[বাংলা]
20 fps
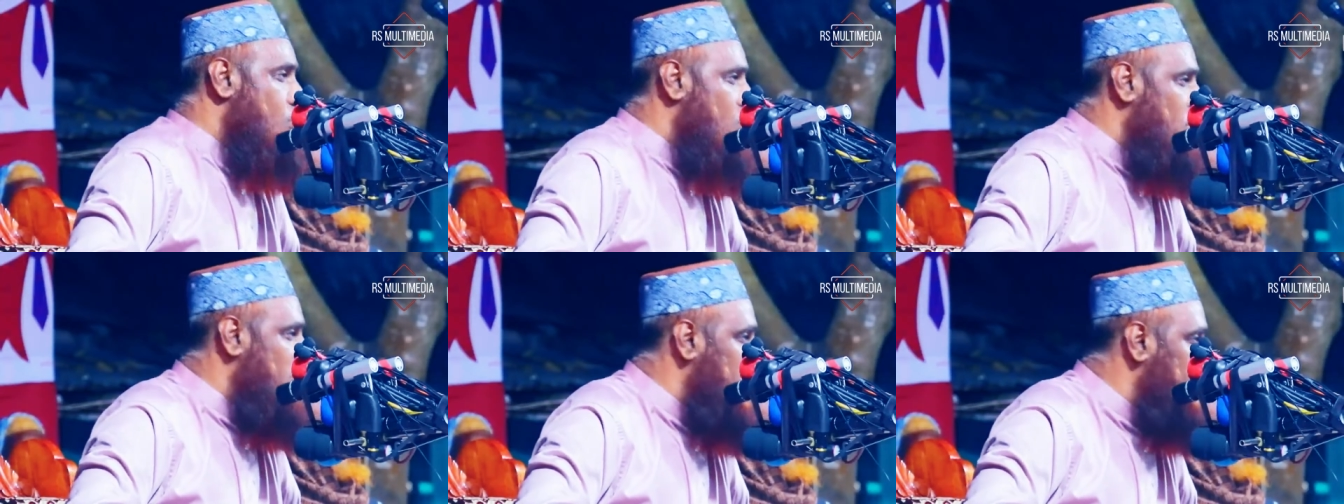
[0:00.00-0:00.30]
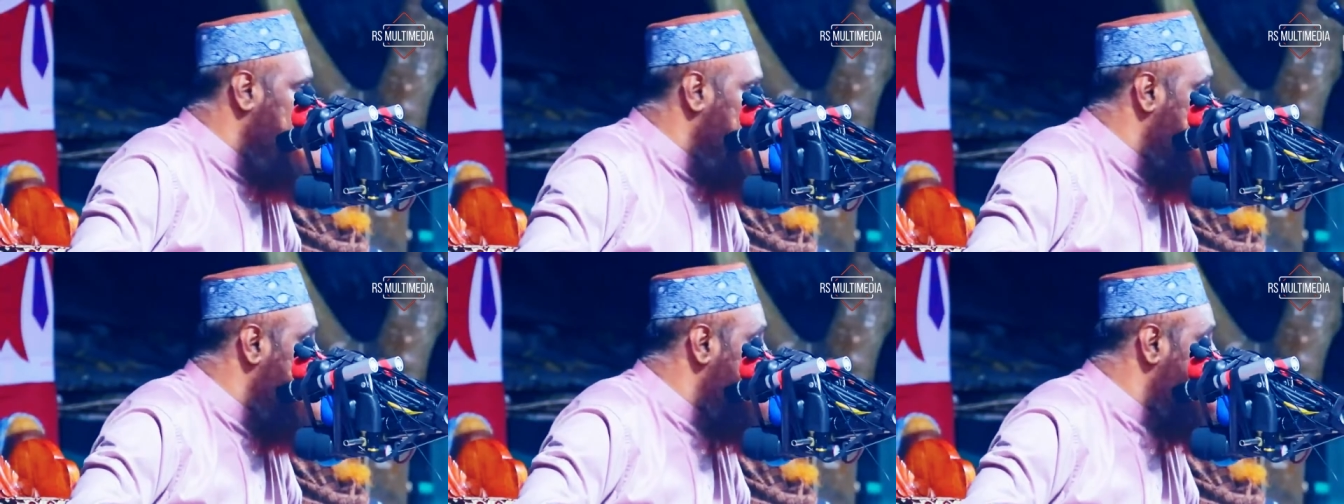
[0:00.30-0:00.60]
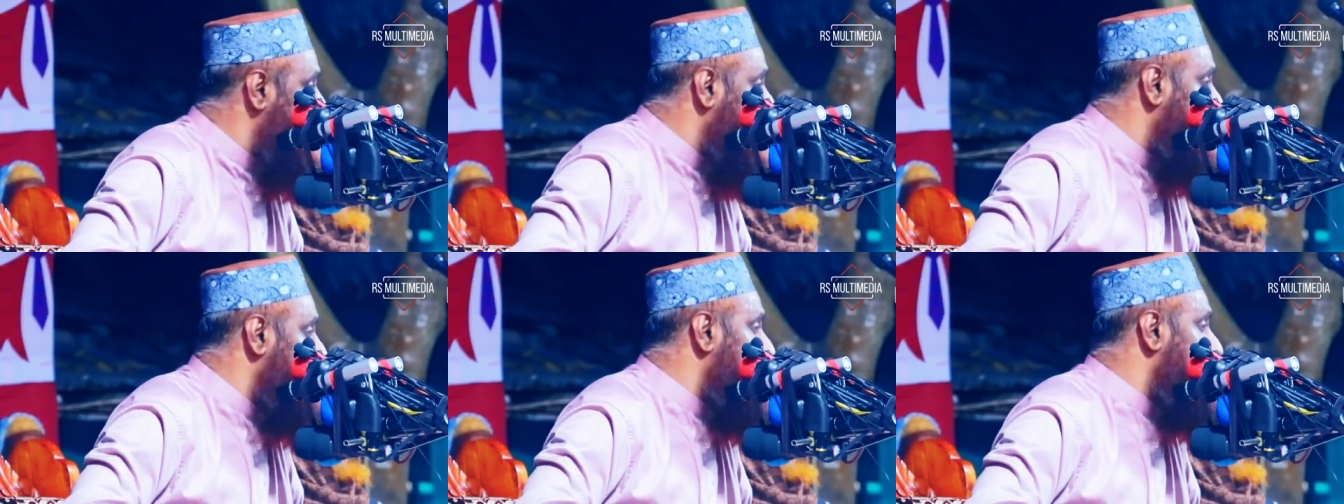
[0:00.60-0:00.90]
মরে
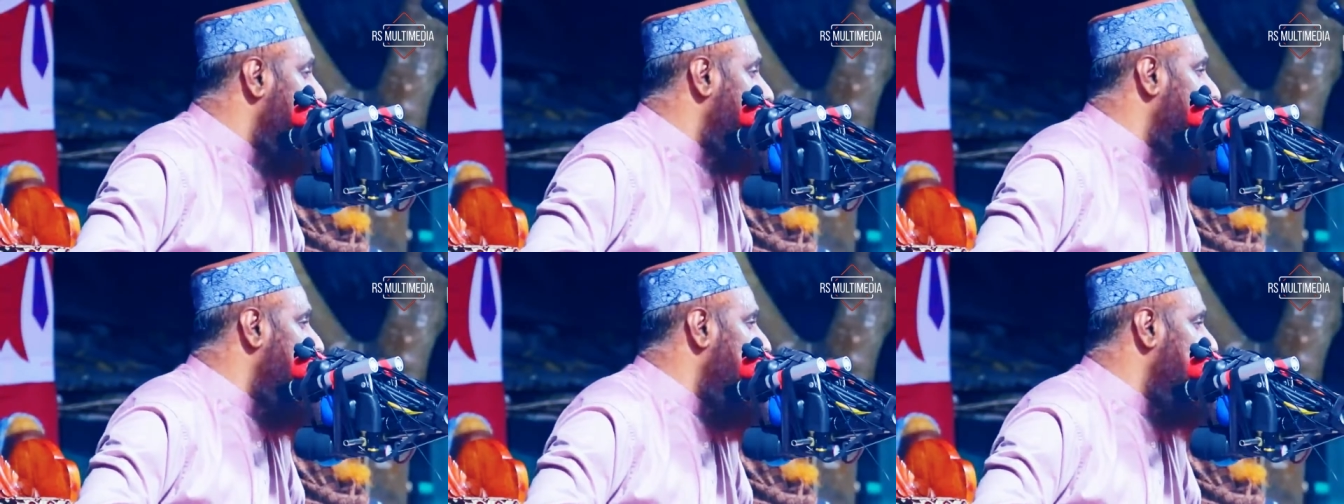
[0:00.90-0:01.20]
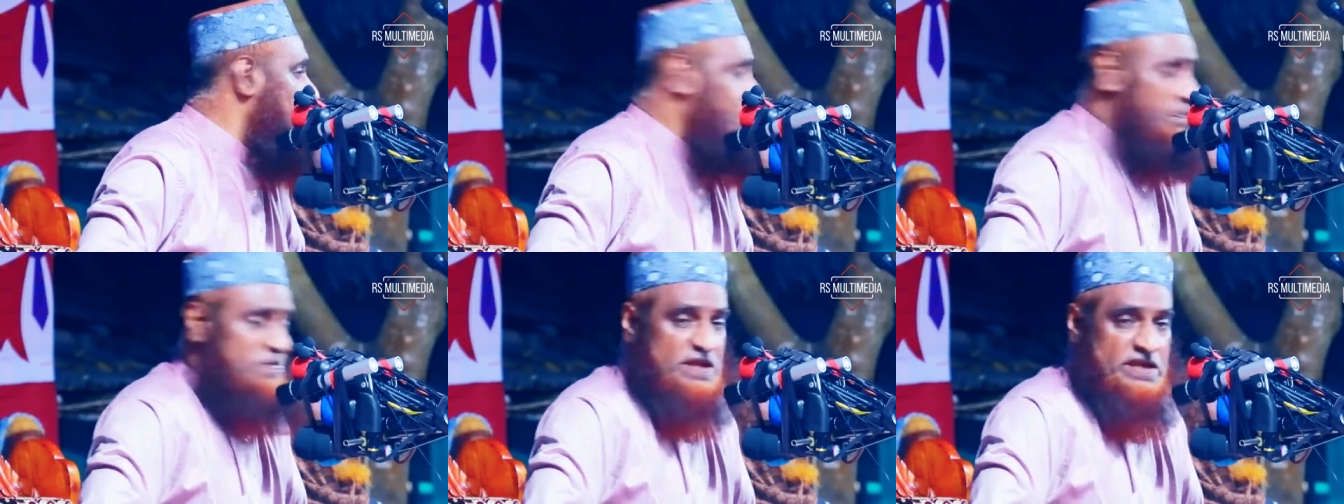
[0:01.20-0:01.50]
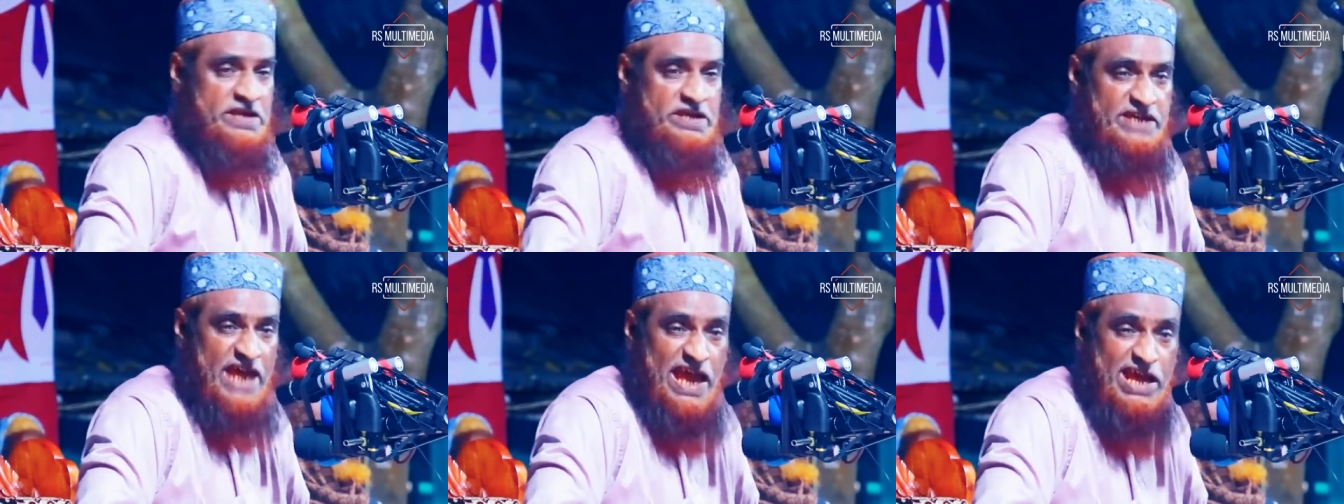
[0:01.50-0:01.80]
গেলে জান্নাত পাবো
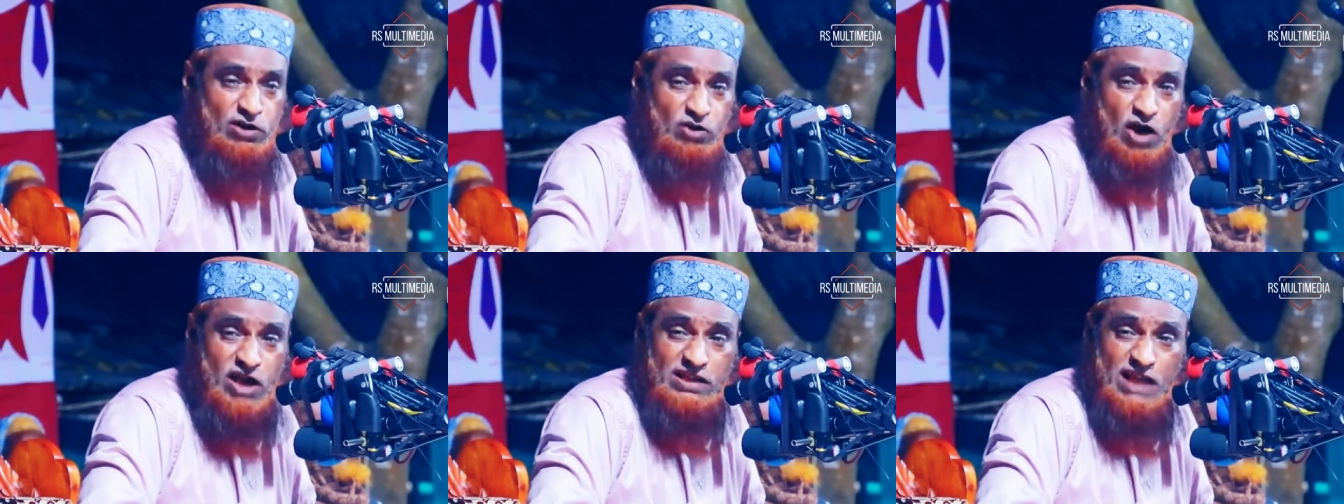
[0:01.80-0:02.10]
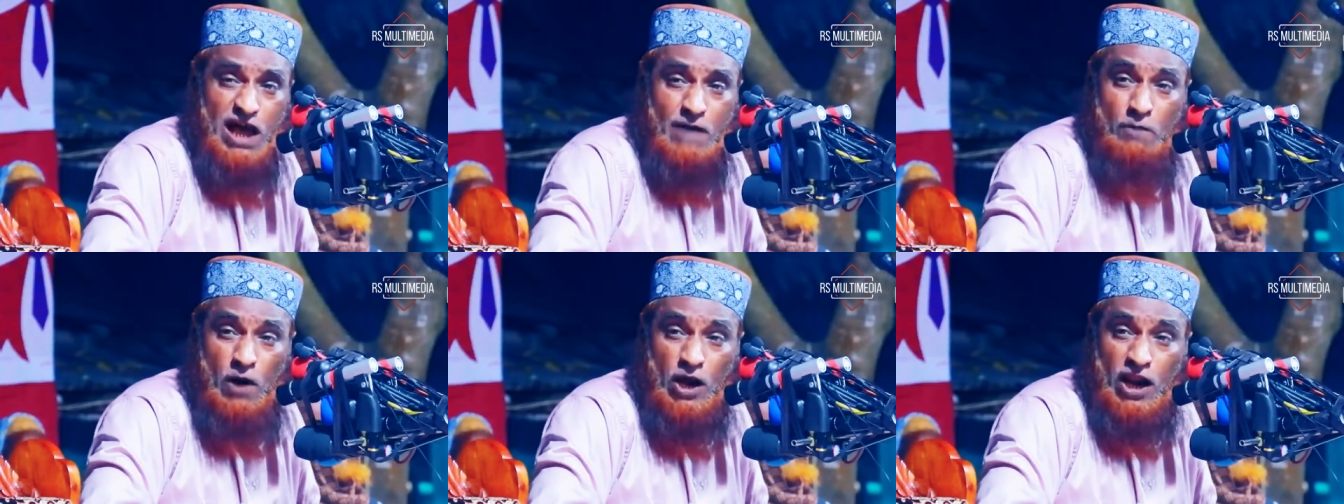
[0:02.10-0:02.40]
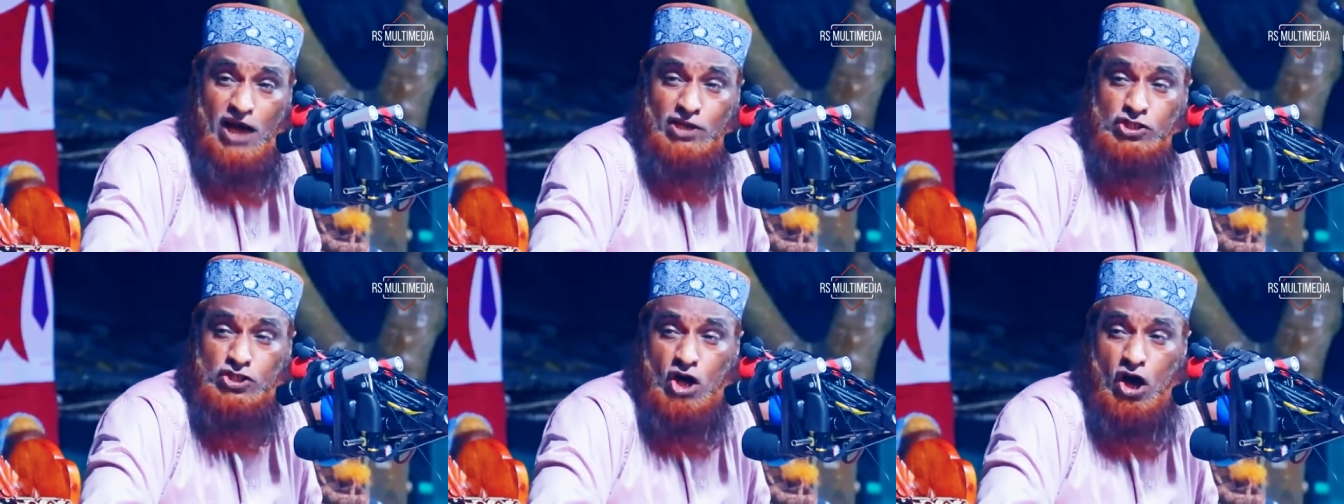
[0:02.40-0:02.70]
এই কথা
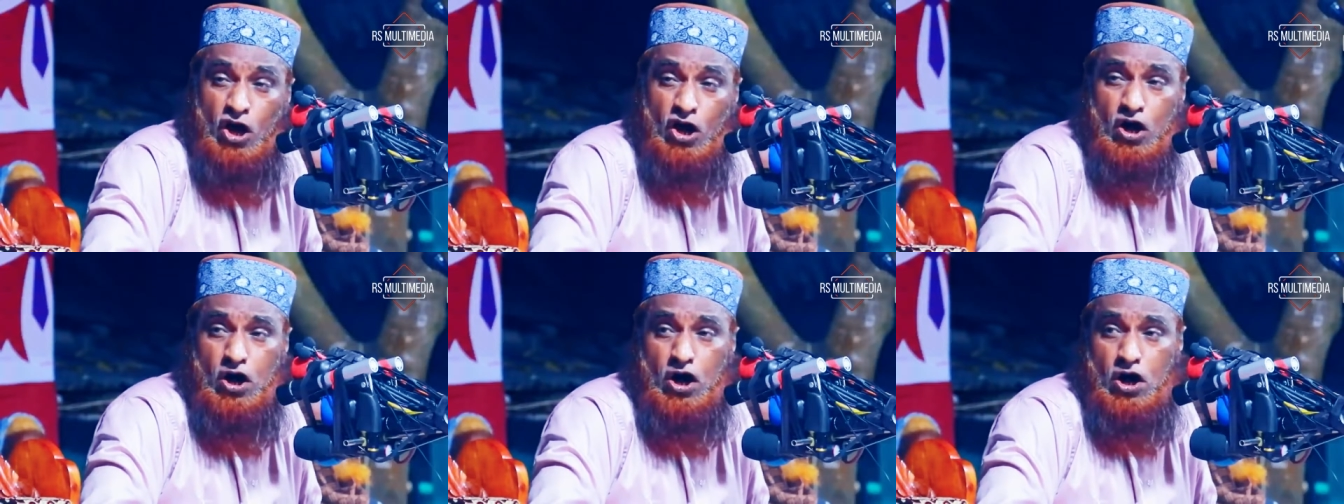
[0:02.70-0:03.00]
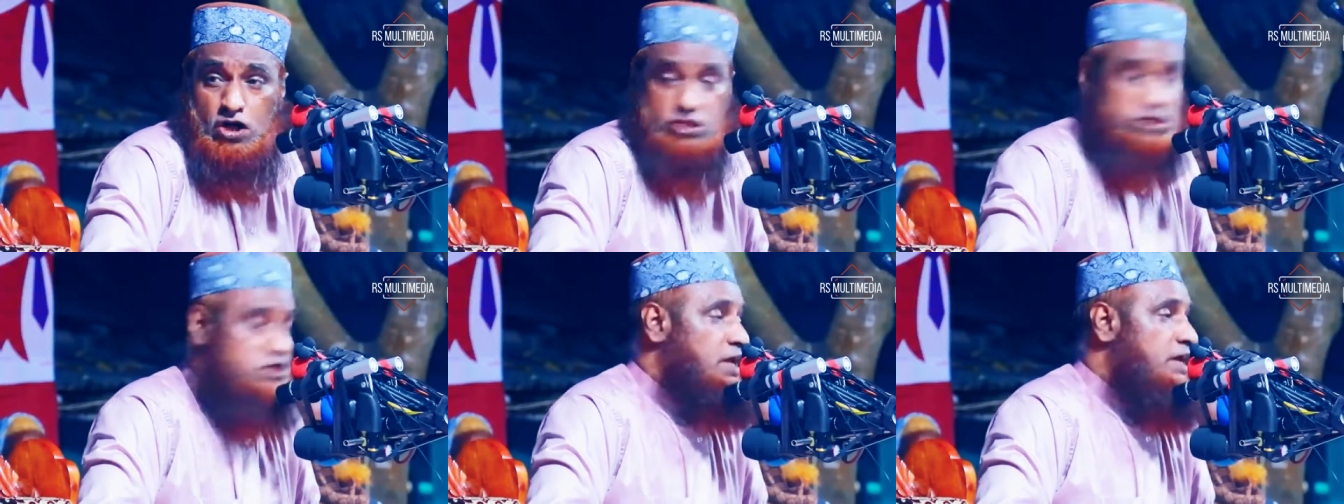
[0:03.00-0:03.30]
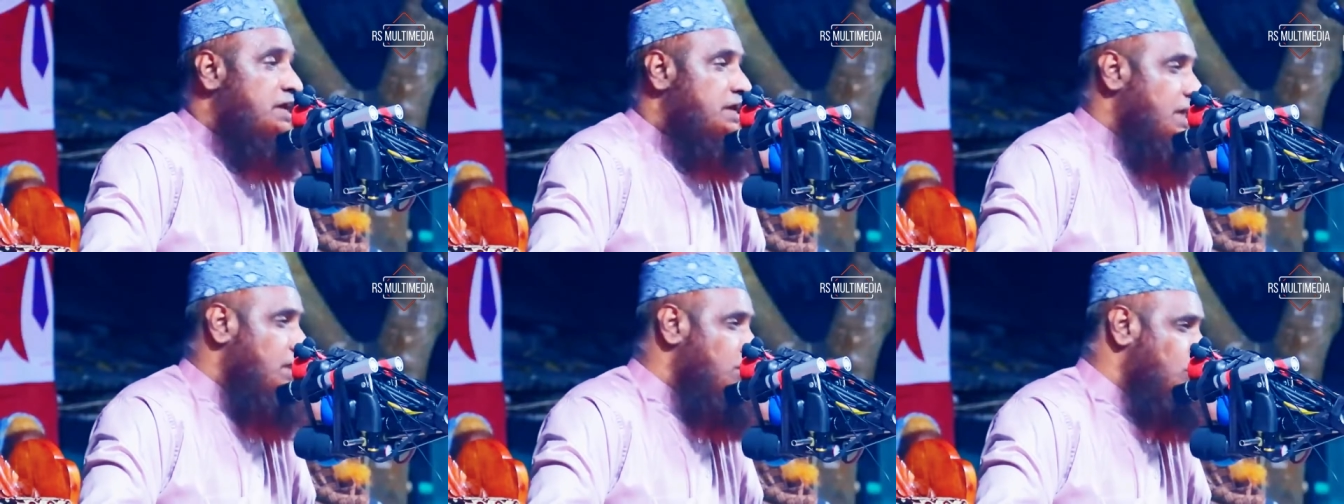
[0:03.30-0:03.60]
বলা সহজ
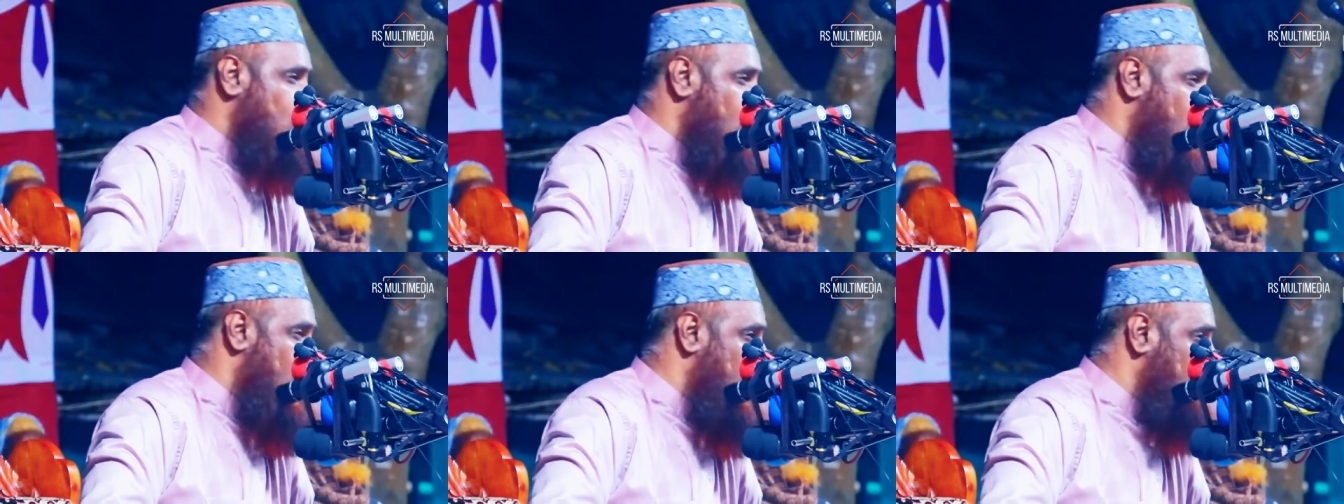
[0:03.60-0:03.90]
কিন্তু